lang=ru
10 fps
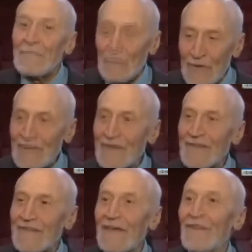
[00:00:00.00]
Ну и
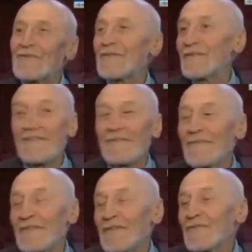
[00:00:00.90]
действительно, я вот с
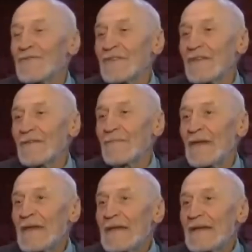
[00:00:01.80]
ними делюсь этими
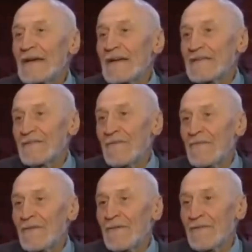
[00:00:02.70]
э, своими
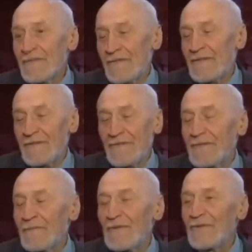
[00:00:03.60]
э, ну,
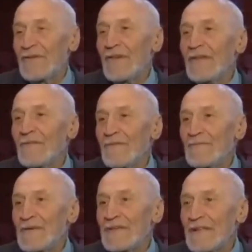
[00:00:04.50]
наблюдениями,
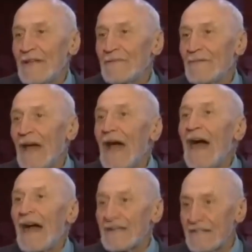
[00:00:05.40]
впечатлениями
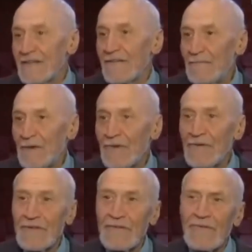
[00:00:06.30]
о жизни в
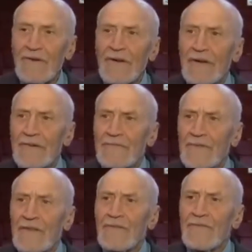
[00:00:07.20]
природе. Но ну, ну,
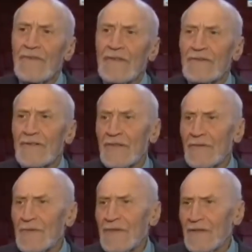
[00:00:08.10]
я не уверен, что это
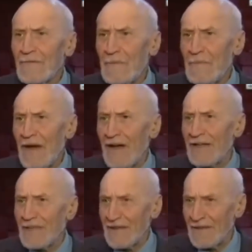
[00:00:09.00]
им сильно
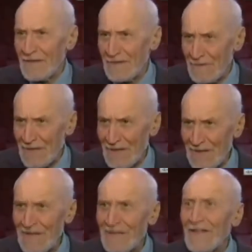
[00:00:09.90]
помогает, артистам
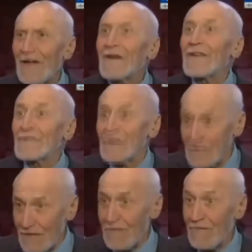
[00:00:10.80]
цирка. Они так хорошо
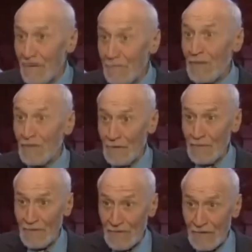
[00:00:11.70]
знают своих
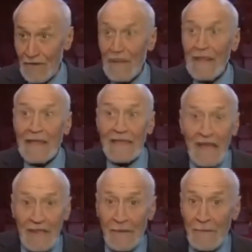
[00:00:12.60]
питомцев, что
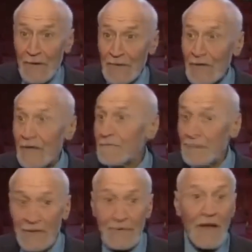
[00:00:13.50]
я, наоборот, их
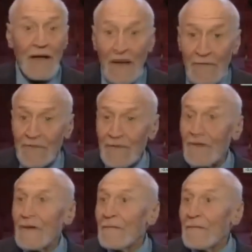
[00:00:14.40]
спрашиваю, а как вот их